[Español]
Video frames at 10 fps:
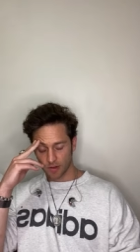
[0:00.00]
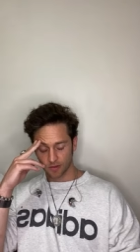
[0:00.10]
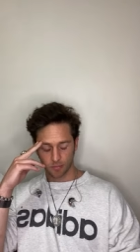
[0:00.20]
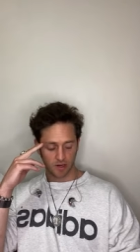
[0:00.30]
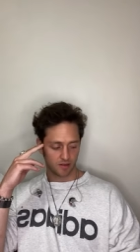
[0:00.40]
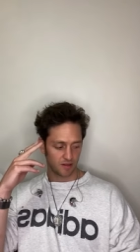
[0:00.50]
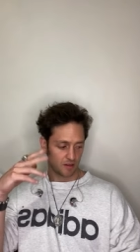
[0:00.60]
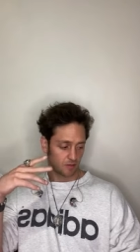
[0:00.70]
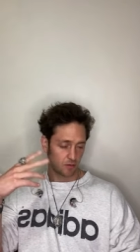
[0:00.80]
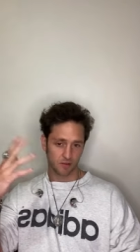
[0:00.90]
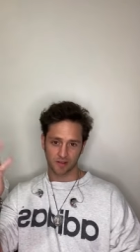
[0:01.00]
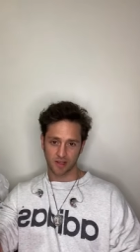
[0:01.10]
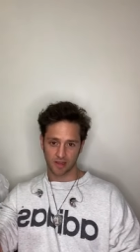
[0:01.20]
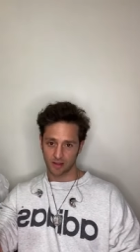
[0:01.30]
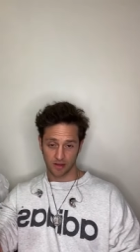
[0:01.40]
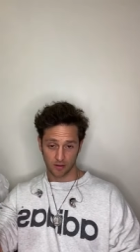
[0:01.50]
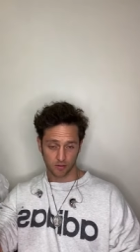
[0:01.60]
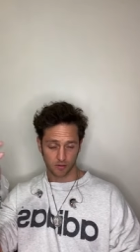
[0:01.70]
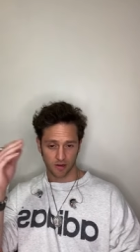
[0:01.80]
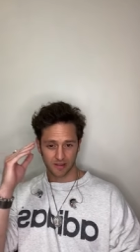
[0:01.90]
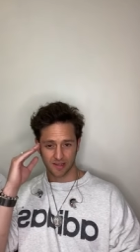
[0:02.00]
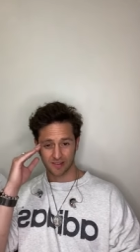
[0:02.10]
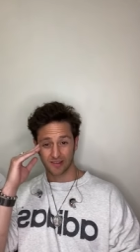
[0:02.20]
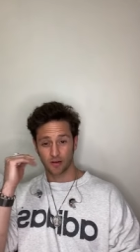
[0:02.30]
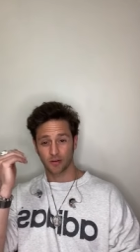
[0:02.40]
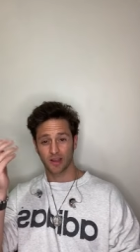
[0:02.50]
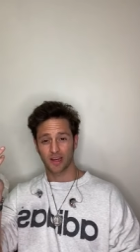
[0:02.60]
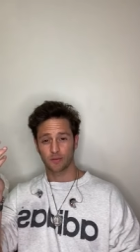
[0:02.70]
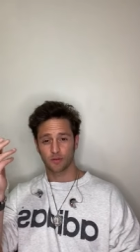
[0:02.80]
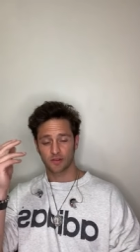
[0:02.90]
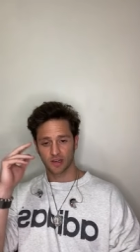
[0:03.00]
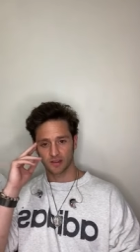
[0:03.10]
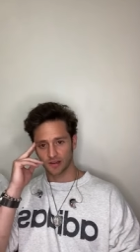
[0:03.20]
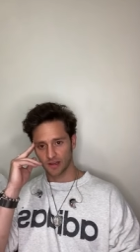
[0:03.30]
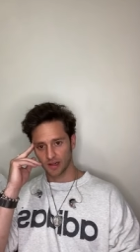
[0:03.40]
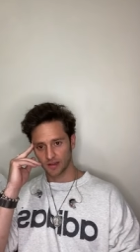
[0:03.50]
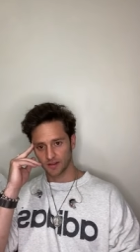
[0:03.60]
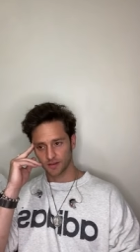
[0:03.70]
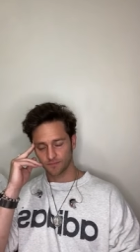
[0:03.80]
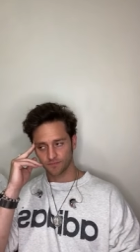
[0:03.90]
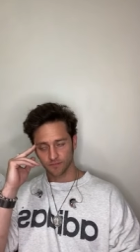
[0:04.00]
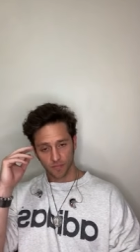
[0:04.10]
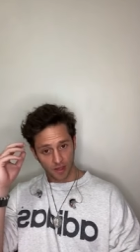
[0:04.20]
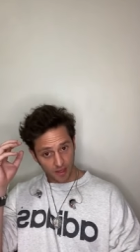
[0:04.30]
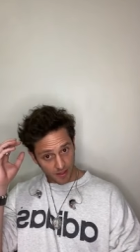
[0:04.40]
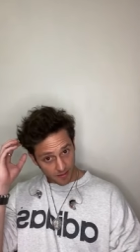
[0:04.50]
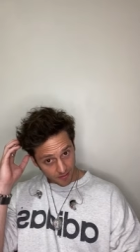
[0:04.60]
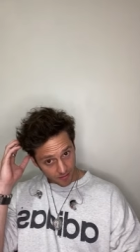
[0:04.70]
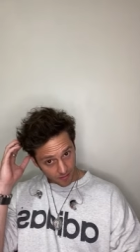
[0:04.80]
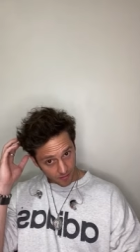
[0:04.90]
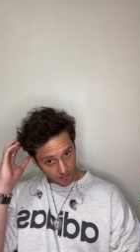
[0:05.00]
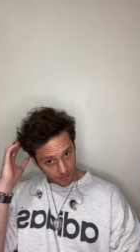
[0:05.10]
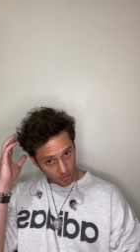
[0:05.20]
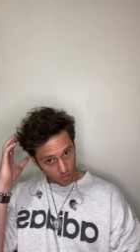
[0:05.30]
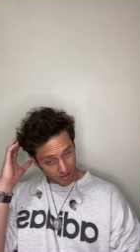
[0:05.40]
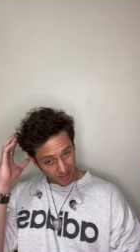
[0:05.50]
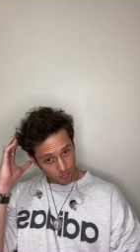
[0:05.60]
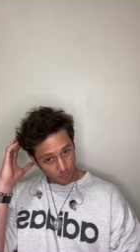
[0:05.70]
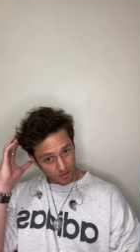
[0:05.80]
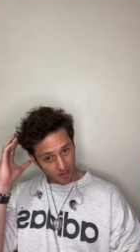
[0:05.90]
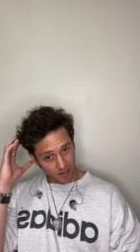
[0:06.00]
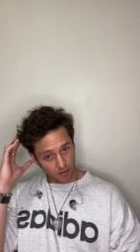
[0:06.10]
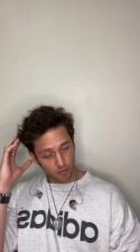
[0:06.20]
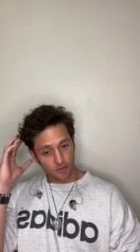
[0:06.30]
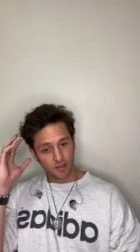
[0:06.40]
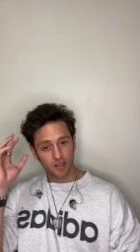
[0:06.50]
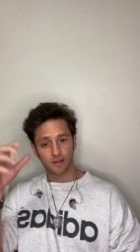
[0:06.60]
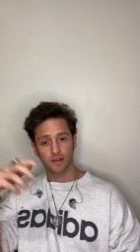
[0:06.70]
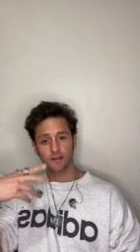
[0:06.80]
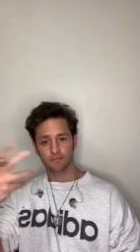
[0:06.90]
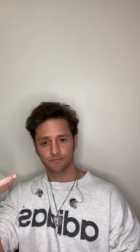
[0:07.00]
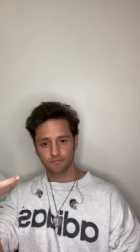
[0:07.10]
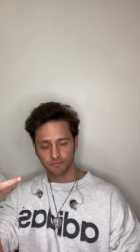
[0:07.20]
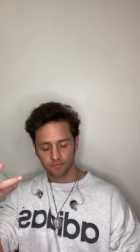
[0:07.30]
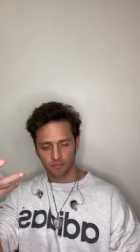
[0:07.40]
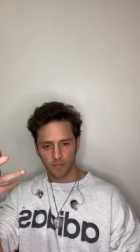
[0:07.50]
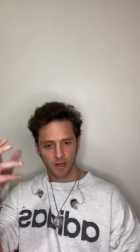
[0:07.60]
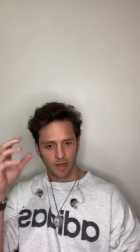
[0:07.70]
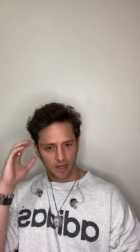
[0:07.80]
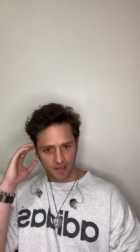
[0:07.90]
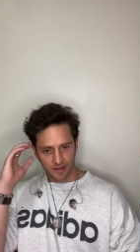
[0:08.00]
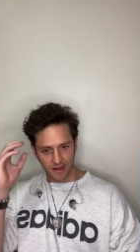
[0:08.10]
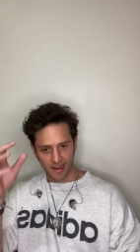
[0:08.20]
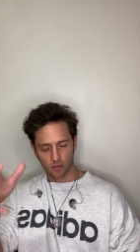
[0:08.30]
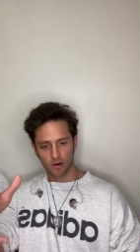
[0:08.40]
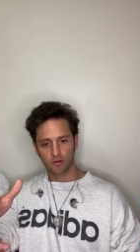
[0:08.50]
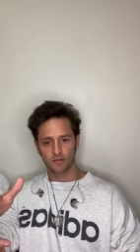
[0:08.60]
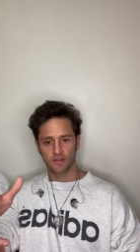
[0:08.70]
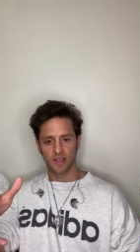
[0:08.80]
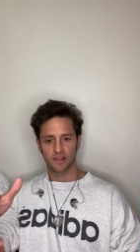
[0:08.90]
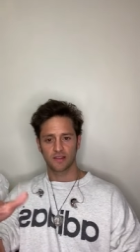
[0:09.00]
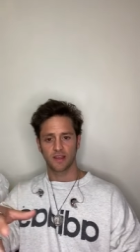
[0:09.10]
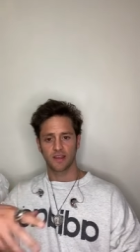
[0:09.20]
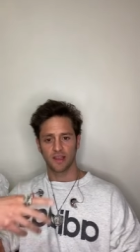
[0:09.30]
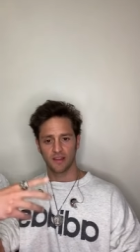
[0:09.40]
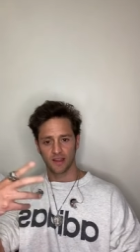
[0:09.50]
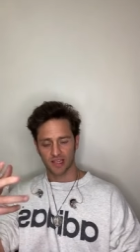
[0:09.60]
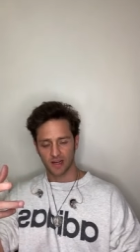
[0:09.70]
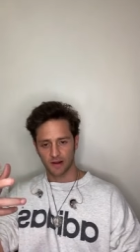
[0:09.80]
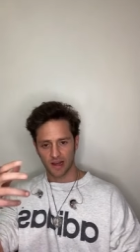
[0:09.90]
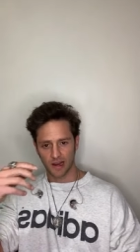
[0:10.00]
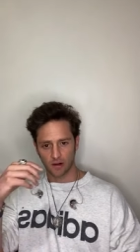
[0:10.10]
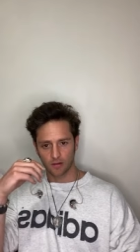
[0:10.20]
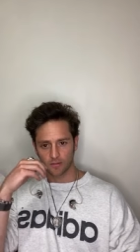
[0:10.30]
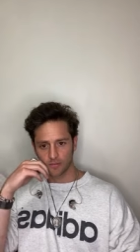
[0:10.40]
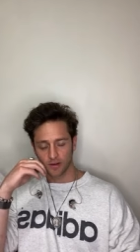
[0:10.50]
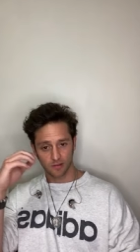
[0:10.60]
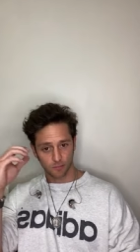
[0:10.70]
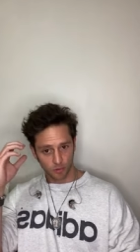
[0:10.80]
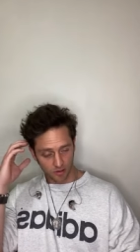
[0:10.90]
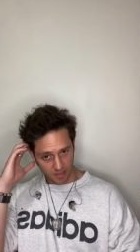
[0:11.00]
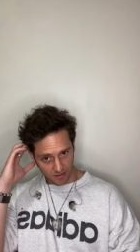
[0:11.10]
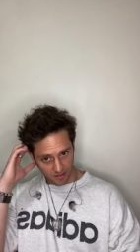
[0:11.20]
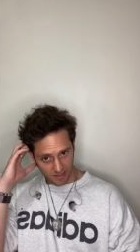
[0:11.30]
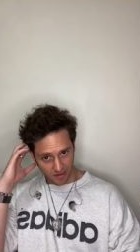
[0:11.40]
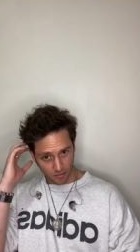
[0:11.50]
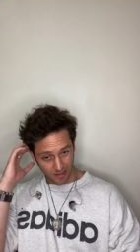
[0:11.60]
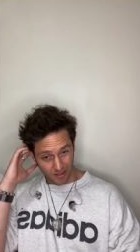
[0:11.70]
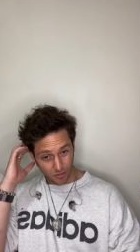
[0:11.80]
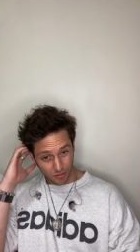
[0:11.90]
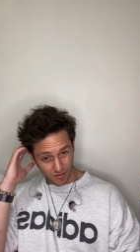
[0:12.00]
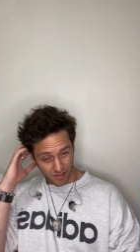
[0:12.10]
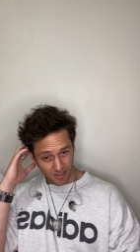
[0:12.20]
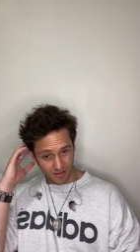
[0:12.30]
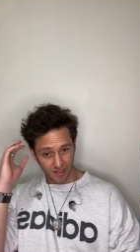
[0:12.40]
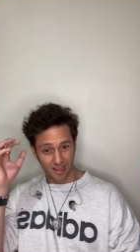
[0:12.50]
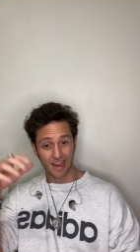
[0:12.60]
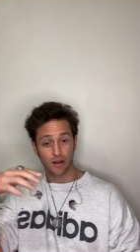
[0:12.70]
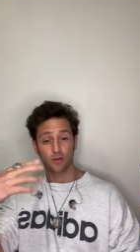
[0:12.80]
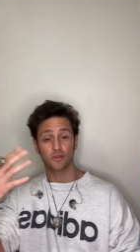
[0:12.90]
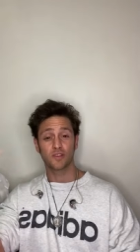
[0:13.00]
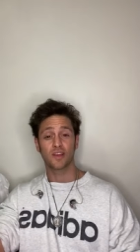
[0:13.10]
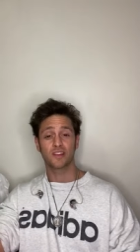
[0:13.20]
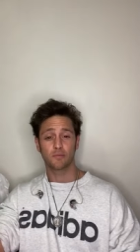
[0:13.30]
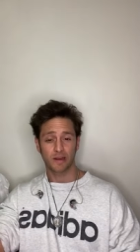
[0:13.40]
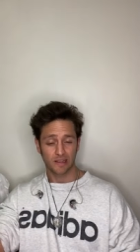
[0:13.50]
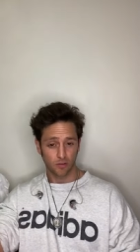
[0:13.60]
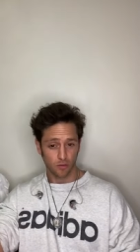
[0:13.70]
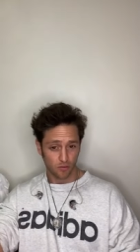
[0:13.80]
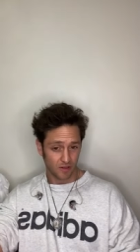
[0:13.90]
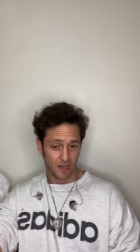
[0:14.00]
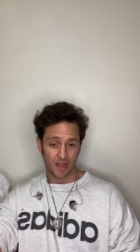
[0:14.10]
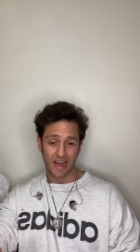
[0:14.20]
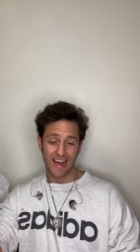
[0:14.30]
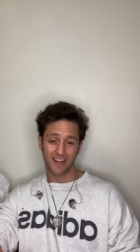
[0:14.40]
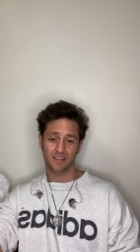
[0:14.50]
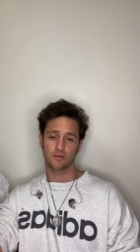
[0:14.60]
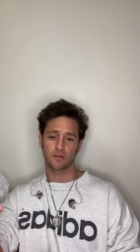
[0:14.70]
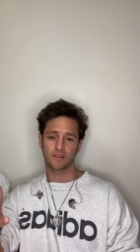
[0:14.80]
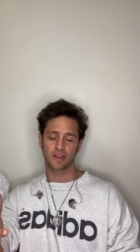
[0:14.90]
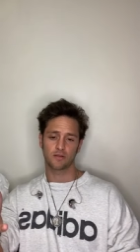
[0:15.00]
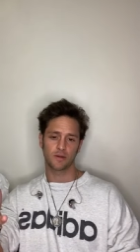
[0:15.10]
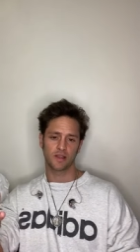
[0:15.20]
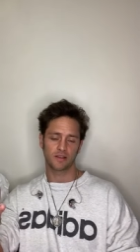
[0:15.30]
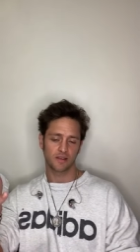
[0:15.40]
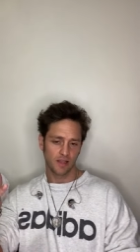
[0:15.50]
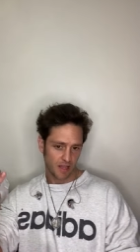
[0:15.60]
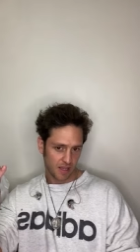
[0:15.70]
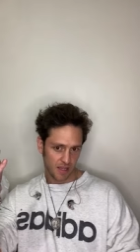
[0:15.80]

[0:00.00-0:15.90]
vamos a poner ciertas cosas que, nos toca trascender o que queremos trascender es lo que tenemos en el inconsciente, traerlo al consciente y de ahí trabajarlo. Pero es importante traerlo del inconsciente al consciente para solucionar áreas de nuestras vidas